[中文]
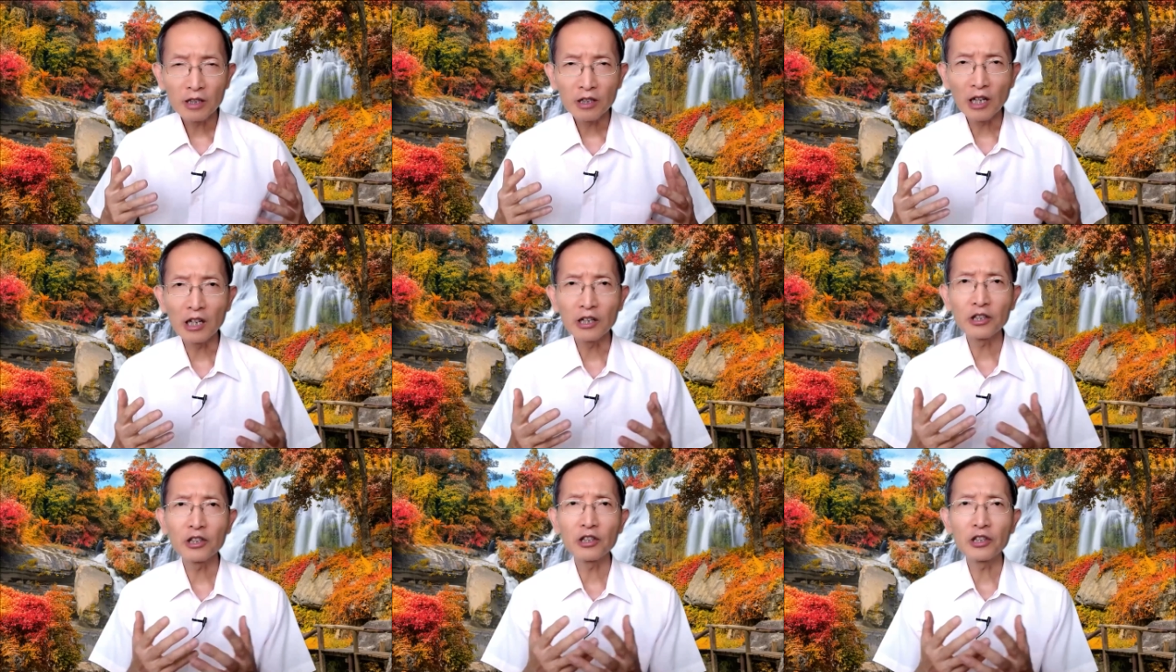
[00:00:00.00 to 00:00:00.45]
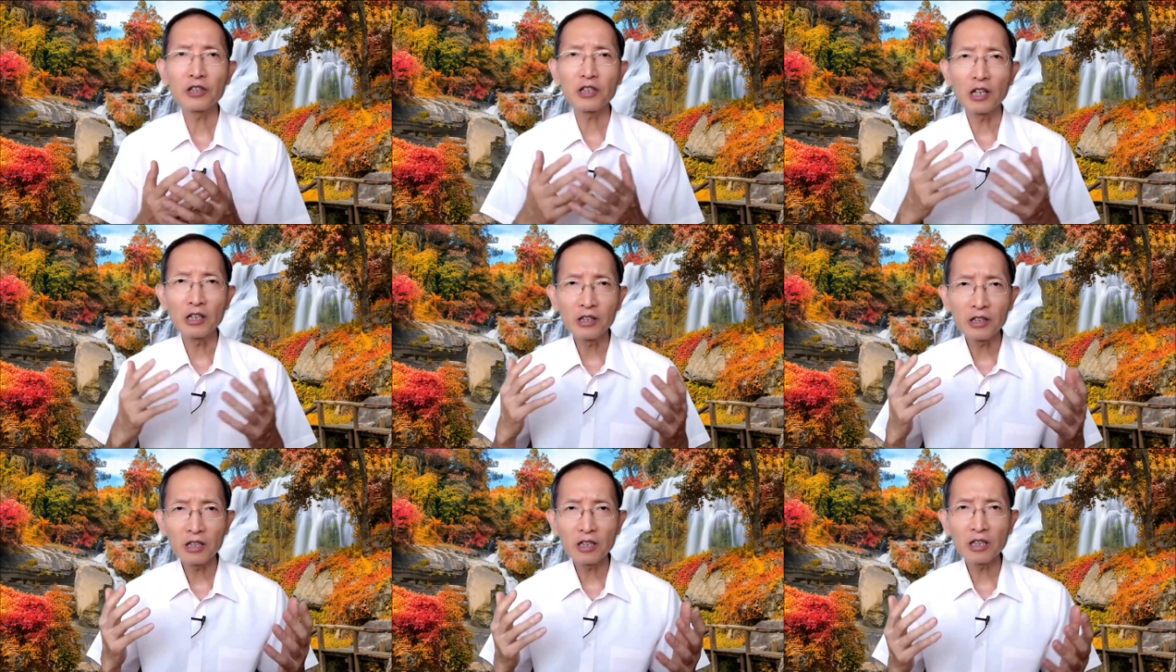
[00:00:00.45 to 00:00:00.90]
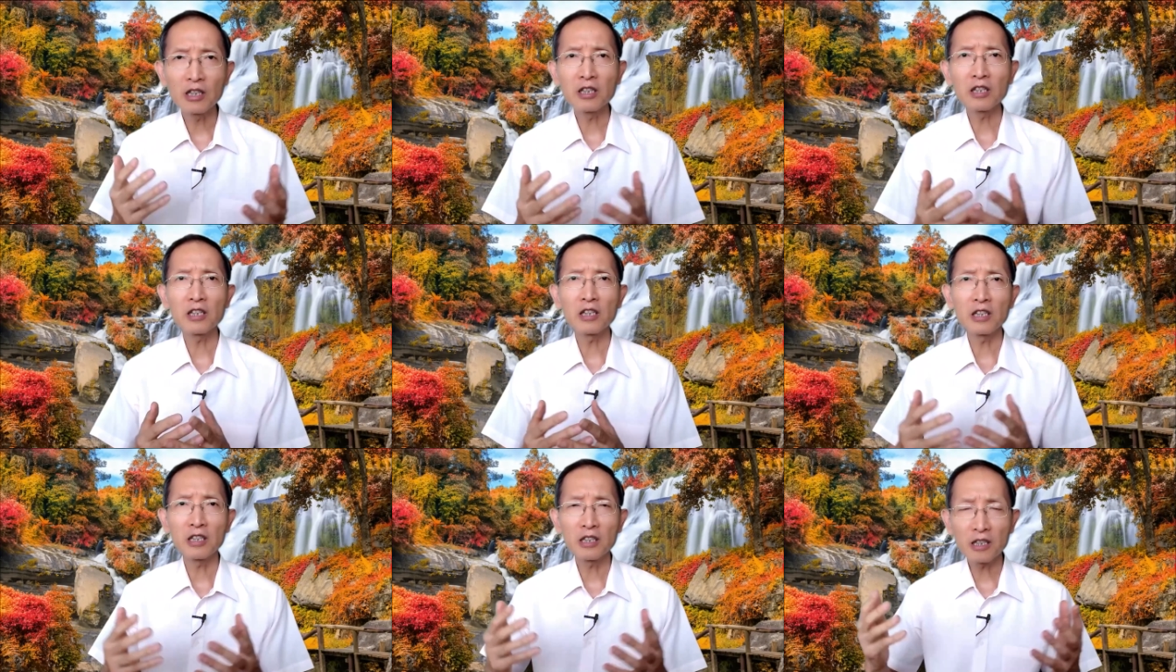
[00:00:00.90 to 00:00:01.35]
言语神
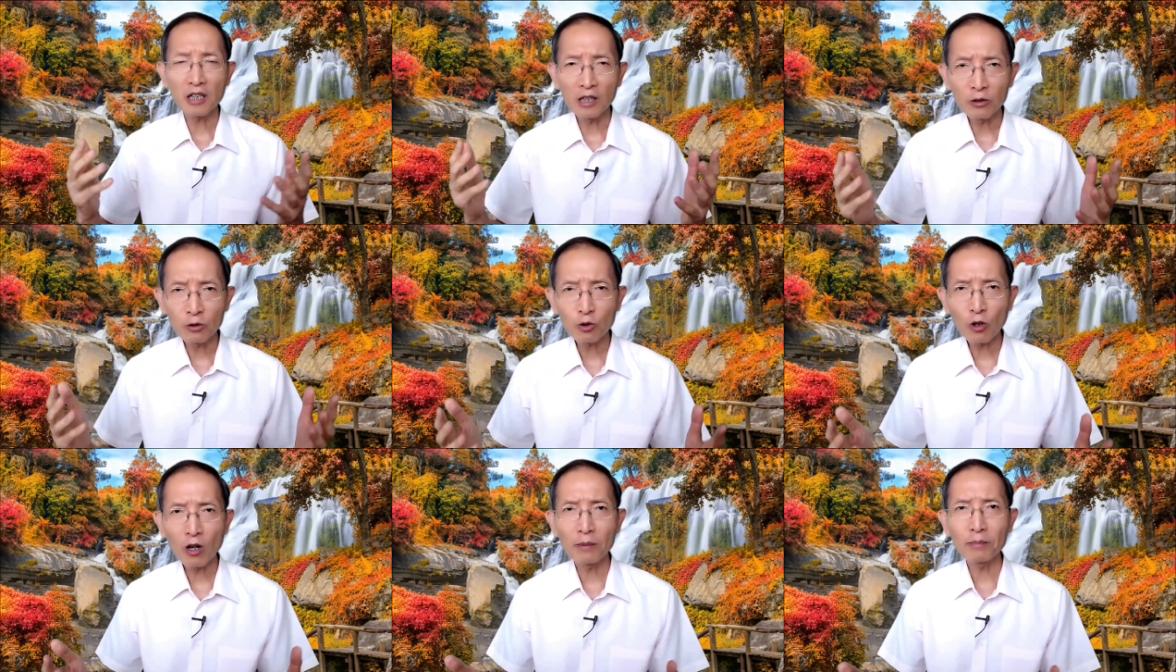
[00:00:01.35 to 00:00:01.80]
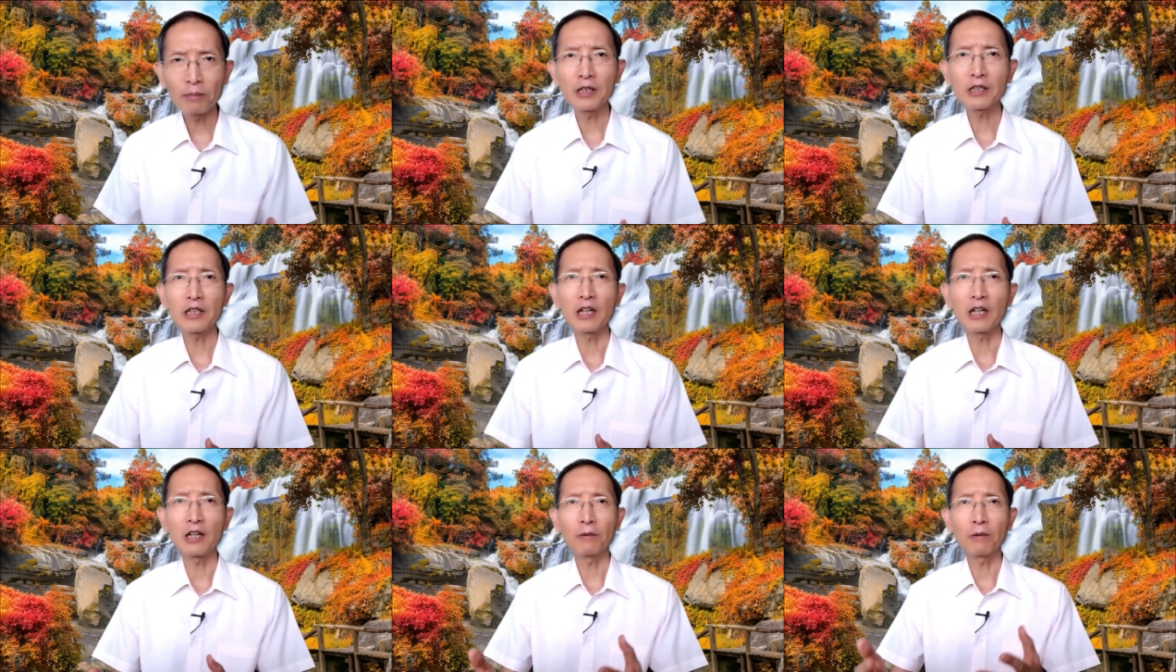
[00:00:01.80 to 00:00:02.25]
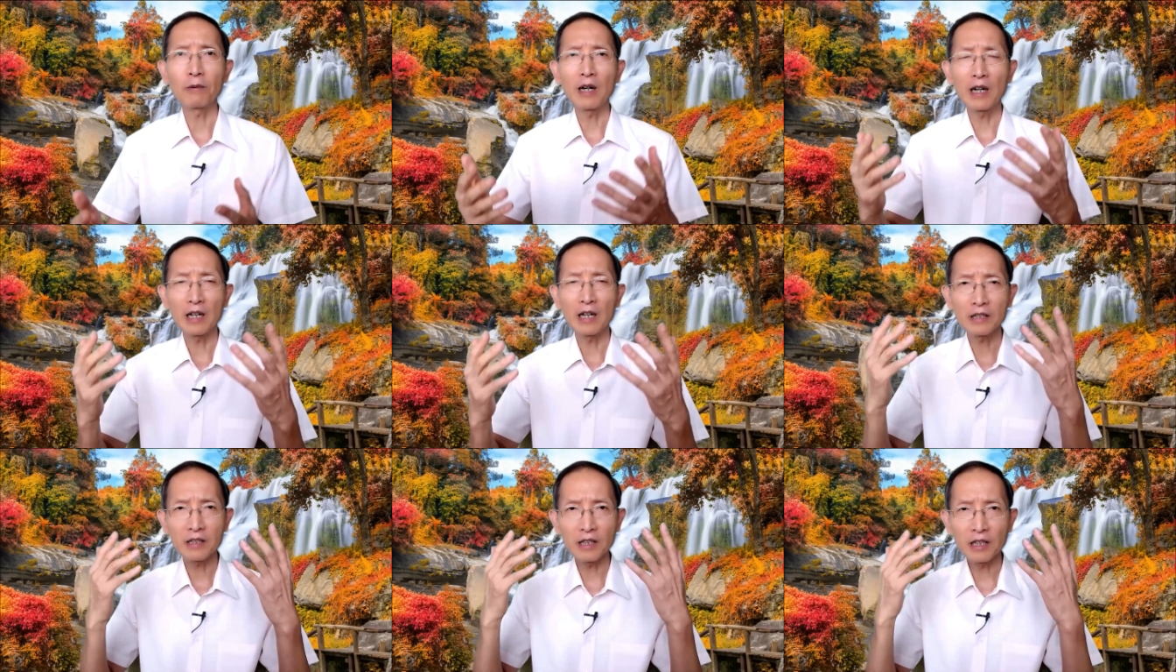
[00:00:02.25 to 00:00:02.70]
亲近神装备神的
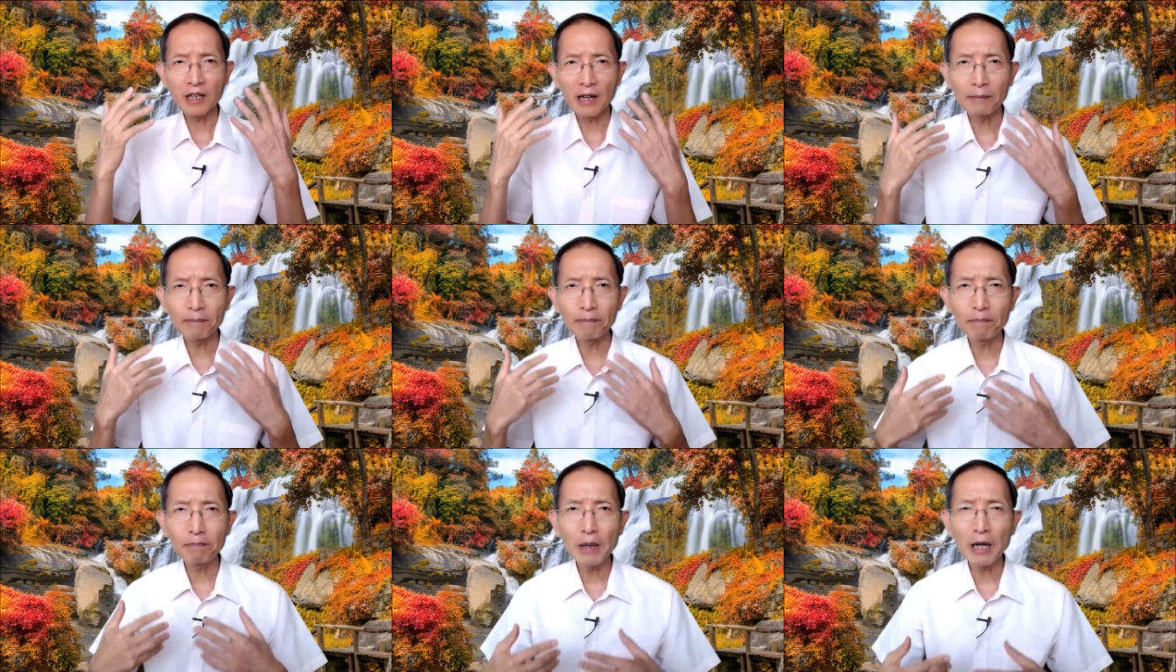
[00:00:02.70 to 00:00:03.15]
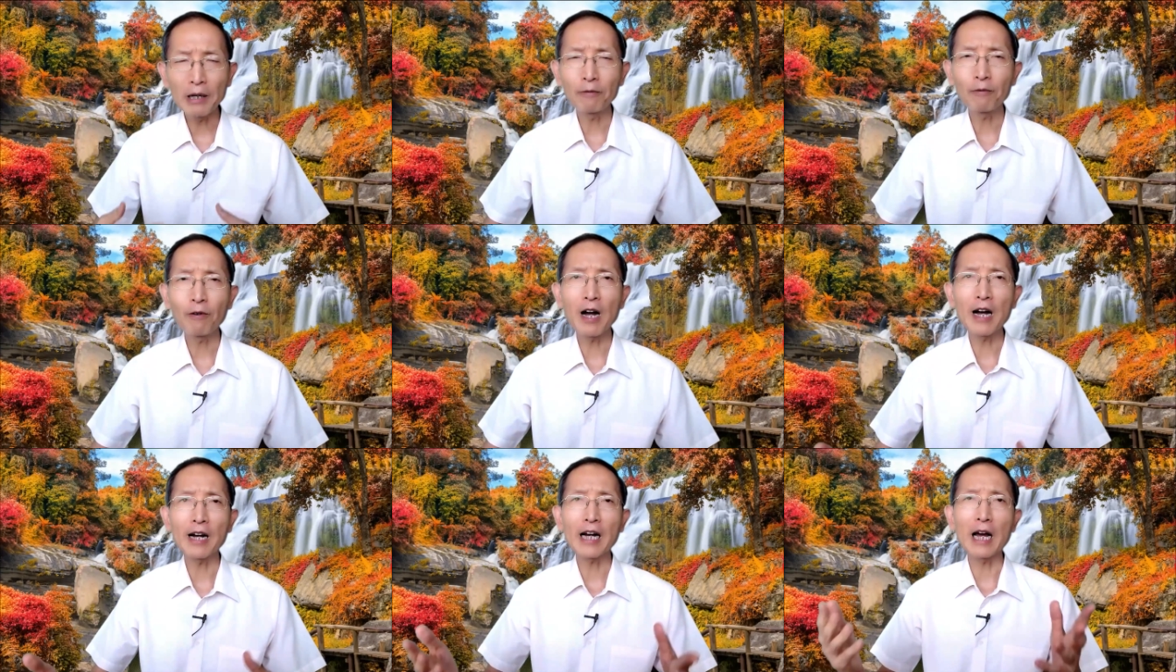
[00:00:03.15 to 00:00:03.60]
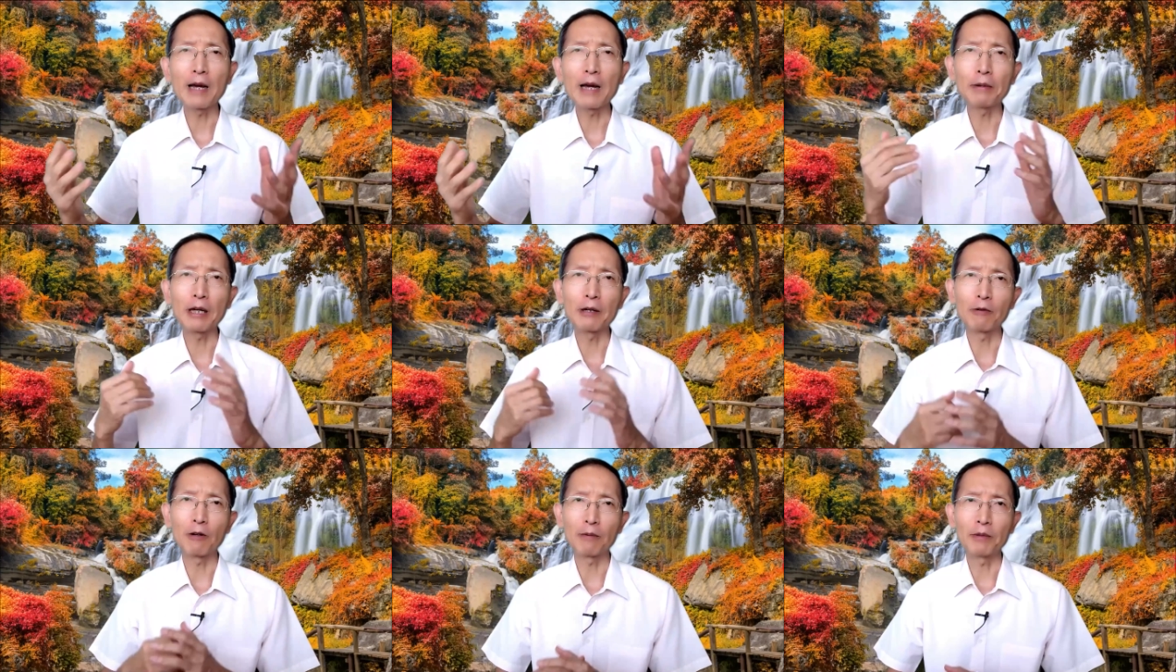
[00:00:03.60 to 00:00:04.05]
话，让神来变化改
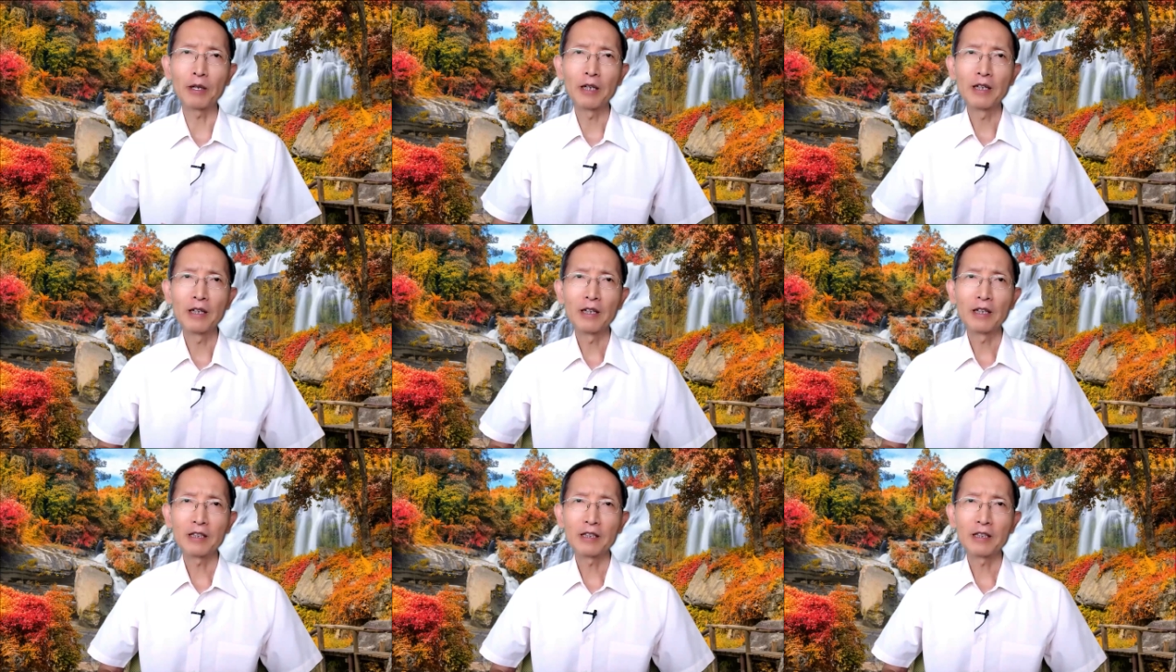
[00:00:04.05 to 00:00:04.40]
变我们，